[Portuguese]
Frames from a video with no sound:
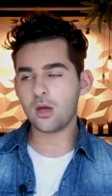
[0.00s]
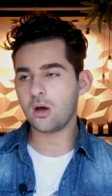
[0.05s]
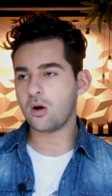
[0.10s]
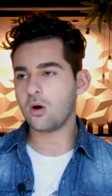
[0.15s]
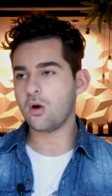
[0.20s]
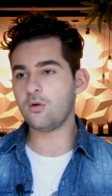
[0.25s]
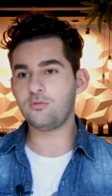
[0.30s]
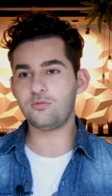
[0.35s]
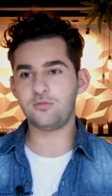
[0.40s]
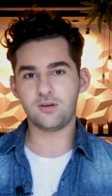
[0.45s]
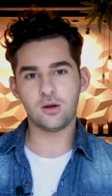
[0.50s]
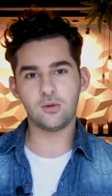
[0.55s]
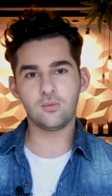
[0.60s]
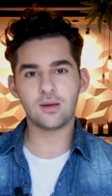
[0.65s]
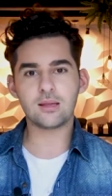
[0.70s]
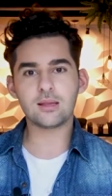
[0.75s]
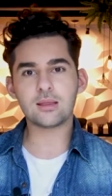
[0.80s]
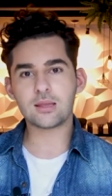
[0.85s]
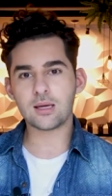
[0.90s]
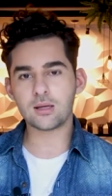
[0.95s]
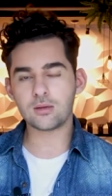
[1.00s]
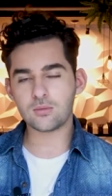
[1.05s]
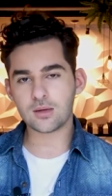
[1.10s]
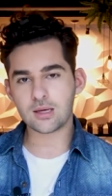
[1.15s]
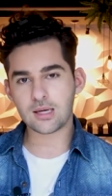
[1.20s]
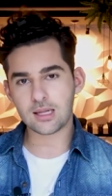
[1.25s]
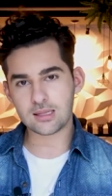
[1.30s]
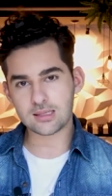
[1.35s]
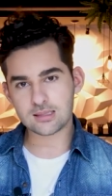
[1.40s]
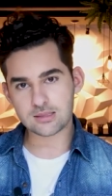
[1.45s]
ou frequentando
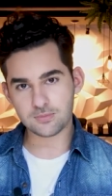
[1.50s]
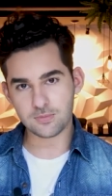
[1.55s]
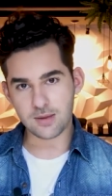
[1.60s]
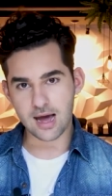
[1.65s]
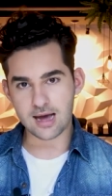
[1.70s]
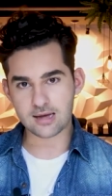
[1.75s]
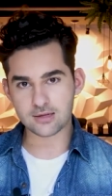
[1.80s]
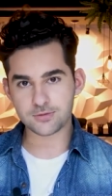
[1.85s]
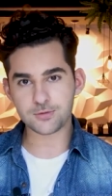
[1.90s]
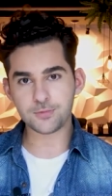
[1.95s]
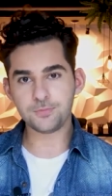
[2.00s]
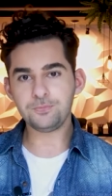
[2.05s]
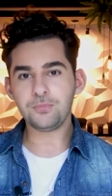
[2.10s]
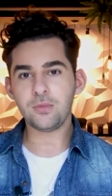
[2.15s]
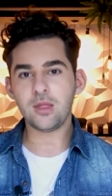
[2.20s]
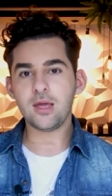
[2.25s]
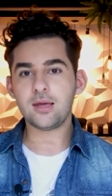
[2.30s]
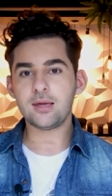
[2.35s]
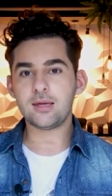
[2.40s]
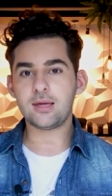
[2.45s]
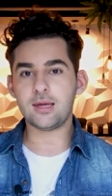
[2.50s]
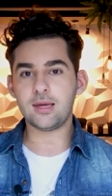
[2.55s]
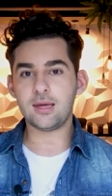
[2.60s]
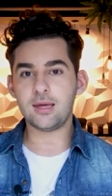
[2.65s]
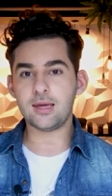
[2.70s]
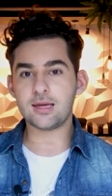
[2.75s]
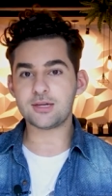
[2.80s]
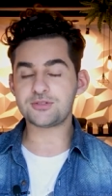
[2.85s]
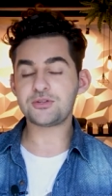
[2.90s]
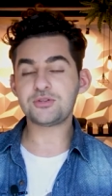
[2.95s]
aquele espaço
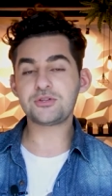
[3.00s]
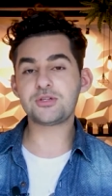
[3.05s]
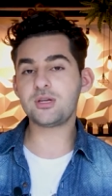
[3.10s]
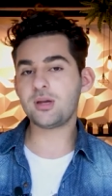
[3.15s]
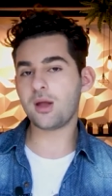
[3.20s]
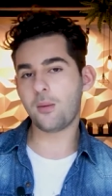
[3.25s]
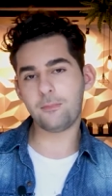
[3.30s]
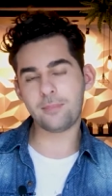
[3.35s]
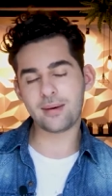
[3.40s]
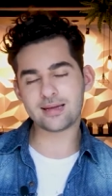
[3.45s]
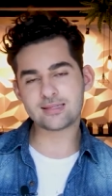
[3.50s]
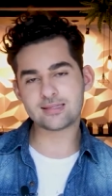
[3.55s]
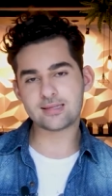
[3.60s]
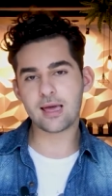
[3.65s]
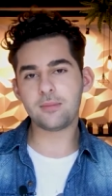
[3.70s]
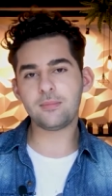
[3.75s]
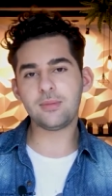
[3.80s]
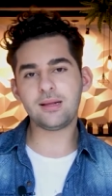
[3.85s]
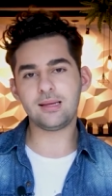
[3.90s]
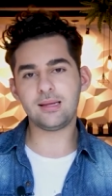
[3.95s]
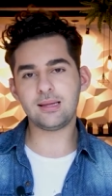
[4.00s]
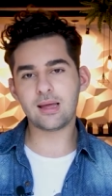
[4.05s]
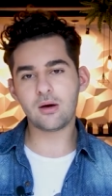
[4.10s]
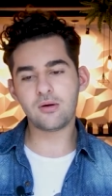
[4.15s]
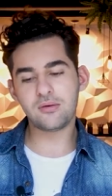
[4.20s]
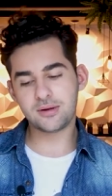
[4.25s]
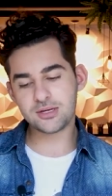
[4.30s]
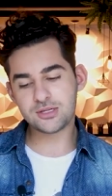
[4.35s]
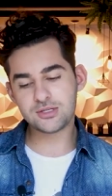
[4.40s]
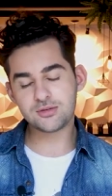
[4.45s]
que a gente não percebe ali na
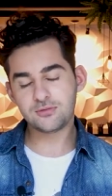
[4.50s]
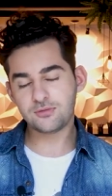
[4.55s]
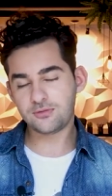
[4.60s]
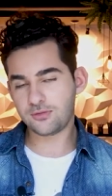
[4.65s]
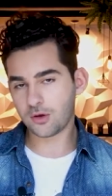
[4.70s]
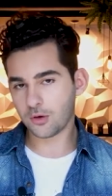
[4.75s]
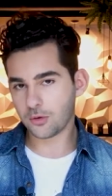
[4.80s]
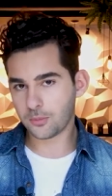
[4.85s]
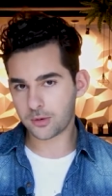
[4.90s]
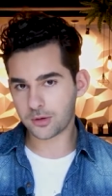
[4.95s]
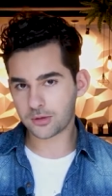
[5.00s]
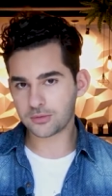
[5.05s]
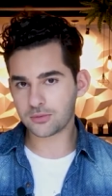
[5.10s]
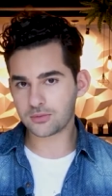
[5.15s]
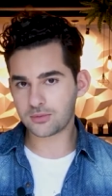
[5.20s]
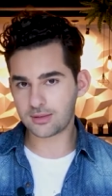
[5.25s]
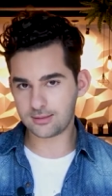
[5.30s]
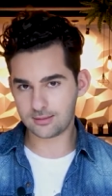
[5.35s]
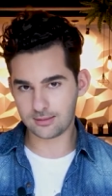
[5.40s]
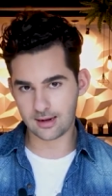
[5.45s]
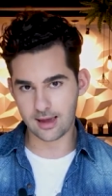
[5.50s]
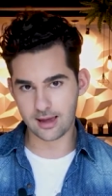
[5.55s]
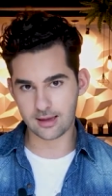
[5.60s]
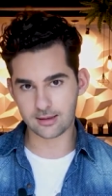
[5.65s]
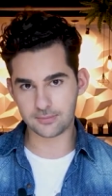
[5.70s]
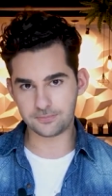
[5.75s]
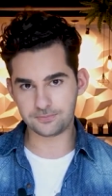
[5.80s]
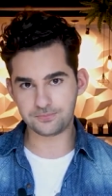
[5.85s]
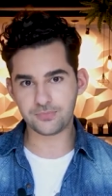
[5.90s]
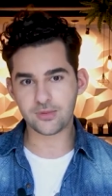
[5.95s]
hora de ver o produto
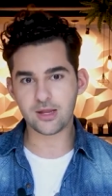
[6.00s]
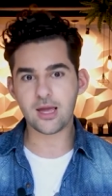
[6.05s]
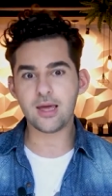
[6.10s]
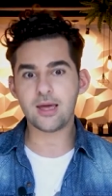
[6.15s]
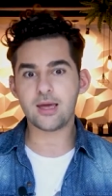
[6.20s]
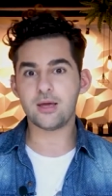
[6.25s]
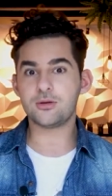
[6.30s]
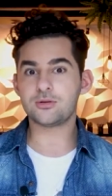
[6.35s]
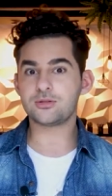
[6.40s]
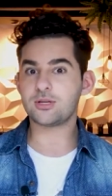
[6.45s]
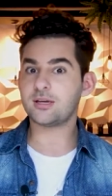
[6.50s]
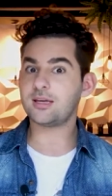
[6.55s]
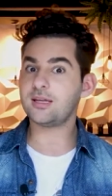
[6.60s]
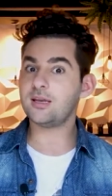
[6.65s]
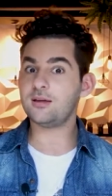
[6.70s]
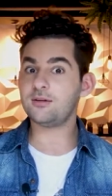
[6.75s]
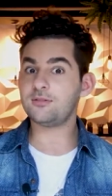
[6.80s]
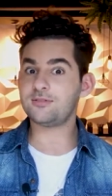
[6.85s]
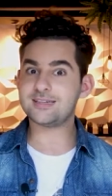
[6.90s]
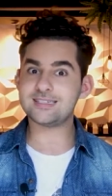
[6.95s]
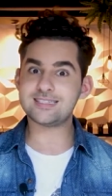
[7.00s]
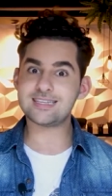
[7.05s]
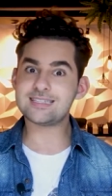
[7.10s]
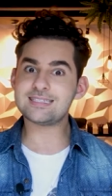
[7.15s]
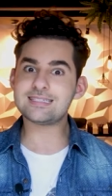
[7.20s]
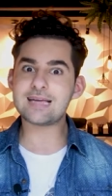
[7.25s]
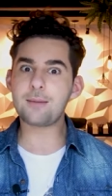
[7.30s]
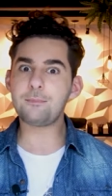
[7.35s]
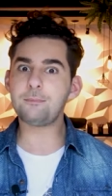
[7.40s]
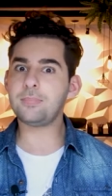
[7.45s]
entregue. Eu só queria fazer
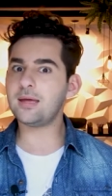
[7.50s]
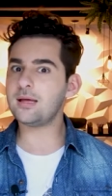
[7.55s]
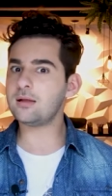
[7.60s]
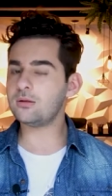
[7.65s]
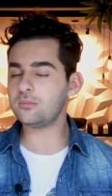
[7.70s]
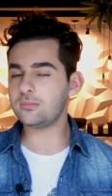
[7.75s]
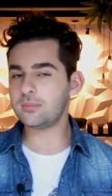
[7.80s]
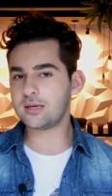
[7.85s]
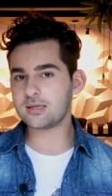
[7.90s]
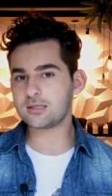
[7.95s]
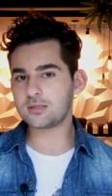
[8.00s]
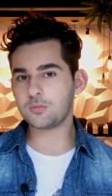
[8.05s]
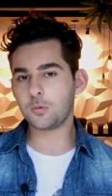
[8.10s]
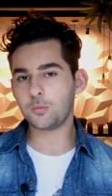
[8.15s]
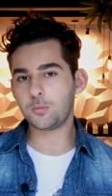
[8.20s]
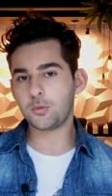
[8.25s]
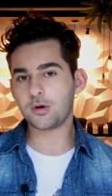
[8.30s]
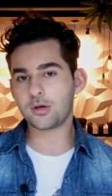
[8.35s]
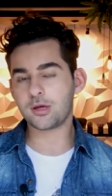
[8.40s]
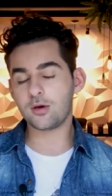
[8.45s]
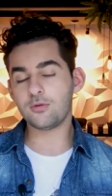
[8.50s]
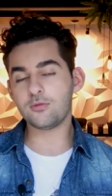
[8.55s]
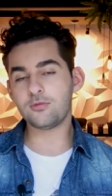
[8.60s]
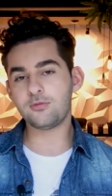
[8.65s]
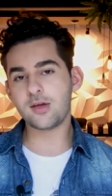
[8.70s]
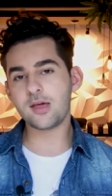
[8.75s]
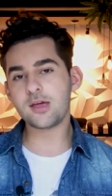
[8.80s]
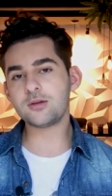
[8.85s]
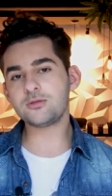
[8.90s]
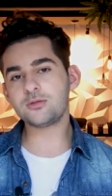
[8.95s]
esse apelo mesmo, porque eu
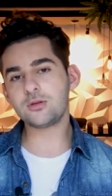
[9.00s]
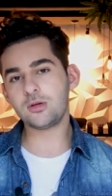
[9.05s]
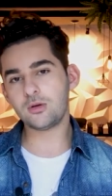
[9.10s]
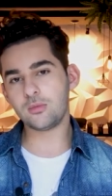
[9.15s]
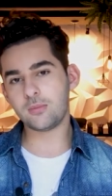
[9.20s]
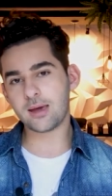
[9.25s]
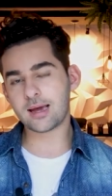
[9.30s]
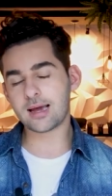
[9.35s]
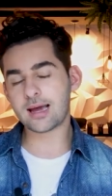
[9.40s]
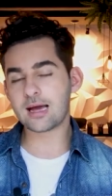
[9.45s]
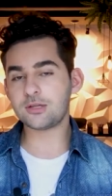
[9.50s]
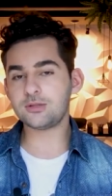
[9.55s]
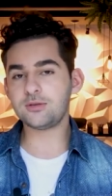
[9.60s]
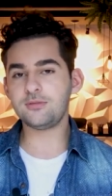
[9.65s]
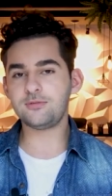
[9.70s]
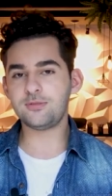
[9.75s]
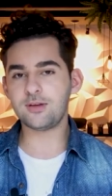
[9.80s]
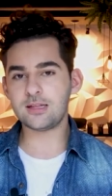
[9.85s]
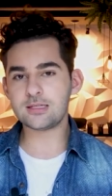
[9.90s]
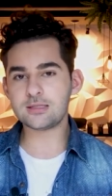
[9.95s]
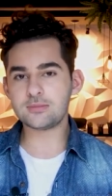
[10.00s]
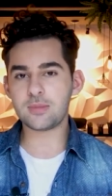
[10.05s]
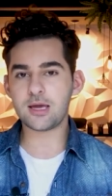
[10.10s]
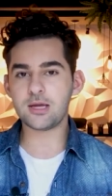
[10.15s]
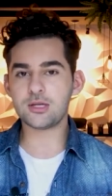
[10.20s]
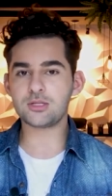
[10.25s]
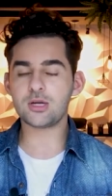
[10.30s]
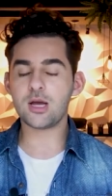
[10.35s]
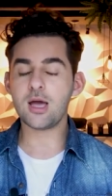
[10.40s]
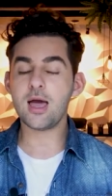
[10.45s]
vejo que no mercado,
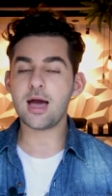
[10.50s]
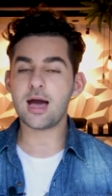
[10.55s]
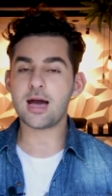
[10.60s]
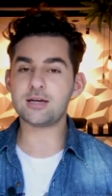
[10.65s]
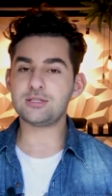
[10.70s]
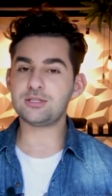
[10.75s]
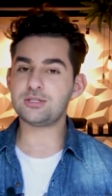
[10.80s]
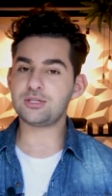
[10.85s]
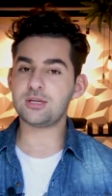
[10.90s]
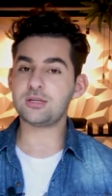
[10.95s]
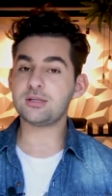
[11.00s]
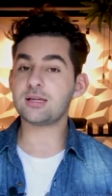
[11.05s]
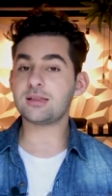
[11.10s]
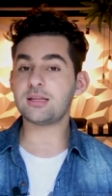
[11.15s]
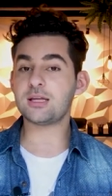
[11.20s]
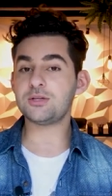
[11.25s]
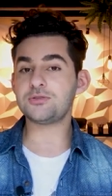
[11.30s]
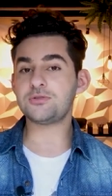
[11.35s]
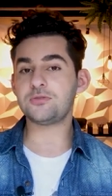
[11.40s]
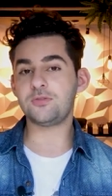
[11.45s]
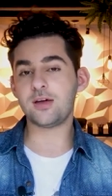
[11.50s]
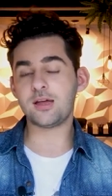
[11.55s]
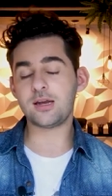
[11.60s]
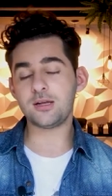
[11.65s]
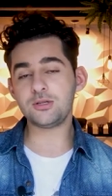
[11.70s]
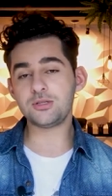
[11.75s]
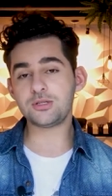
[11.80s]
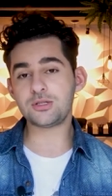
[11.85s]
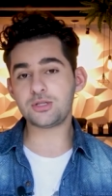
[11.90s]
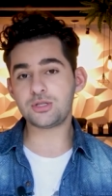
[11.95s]
infelizmente, a gente ainda tem
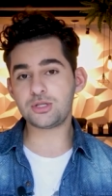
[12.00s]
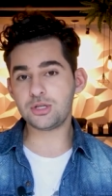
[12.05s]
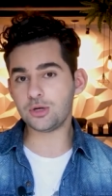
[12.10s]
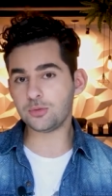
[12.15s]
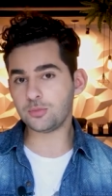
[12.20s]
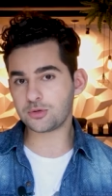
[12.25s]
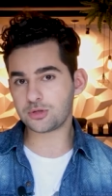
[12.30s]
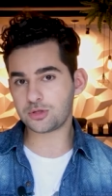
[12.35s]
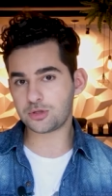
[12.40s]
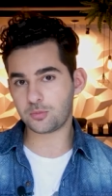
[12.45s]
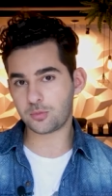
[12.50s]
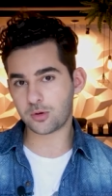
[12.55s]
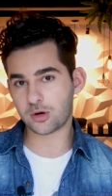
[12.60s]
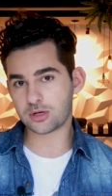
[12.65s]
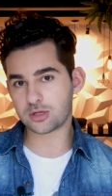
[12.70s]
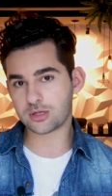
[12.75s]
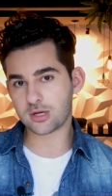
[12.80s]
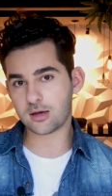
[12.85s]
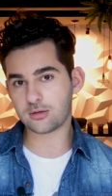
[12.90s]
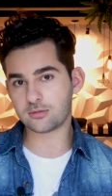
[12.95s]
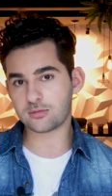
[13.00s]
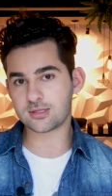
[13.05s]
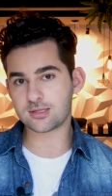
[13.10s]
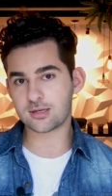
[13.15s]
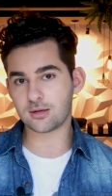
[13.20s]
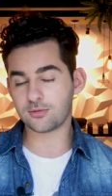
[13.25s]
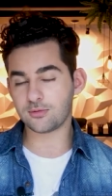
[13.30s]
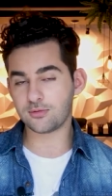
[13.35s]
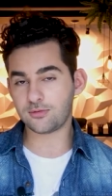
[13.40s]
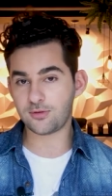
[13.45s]
diferentes tipos de projetos
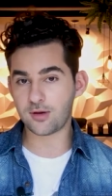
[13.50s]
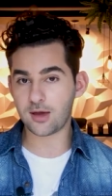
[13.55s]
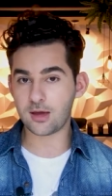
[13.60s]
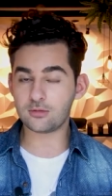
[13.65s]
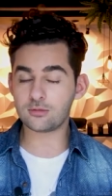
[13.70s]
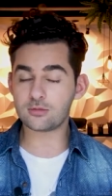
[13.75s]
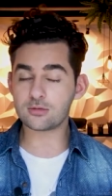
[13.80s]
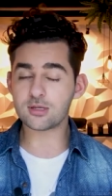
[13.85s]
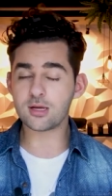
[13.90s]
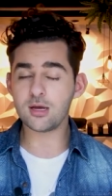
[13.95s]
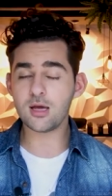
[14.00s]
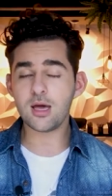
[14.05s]
sendo feitos